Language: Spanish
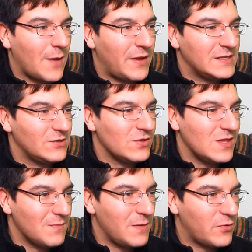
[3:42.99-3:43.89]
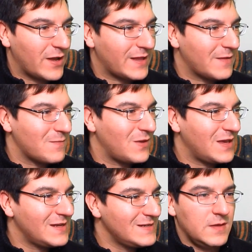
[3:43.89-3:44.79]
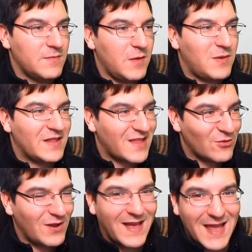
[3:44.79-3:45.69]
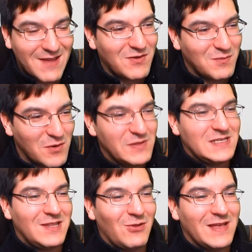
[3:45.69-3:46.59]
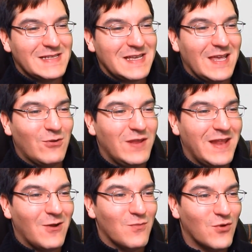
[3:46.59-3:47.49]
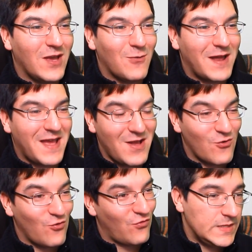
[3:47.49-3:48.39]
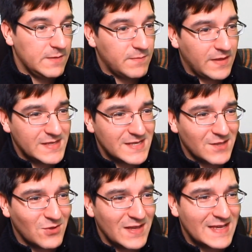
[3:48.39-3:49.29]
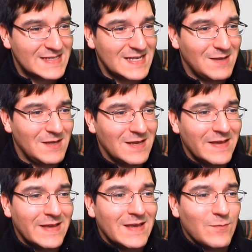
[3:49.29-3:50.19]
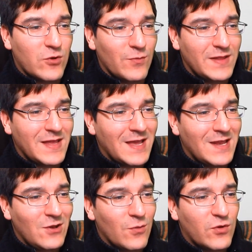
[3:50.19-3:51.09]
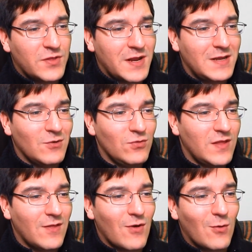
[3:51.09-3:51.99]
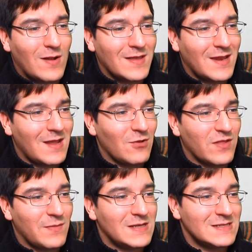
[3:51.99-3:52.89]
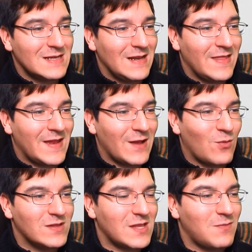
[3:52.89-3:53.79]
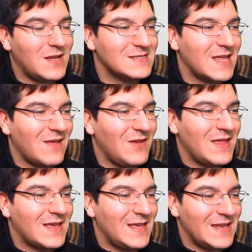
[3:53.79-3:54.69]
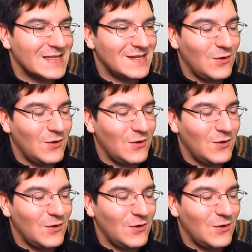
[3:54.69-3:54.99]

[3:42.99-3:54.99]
Apareció Jinbei por acá también. Jinbei plantándole cara a Big Mom diciéndole que se quiere unir a los Mugiwara. Uf. Jinbei diciéndole que si Promete que no pondrá ni un dedo a cualquiera de los demás, le dará cuanta esperanza de vida quieras.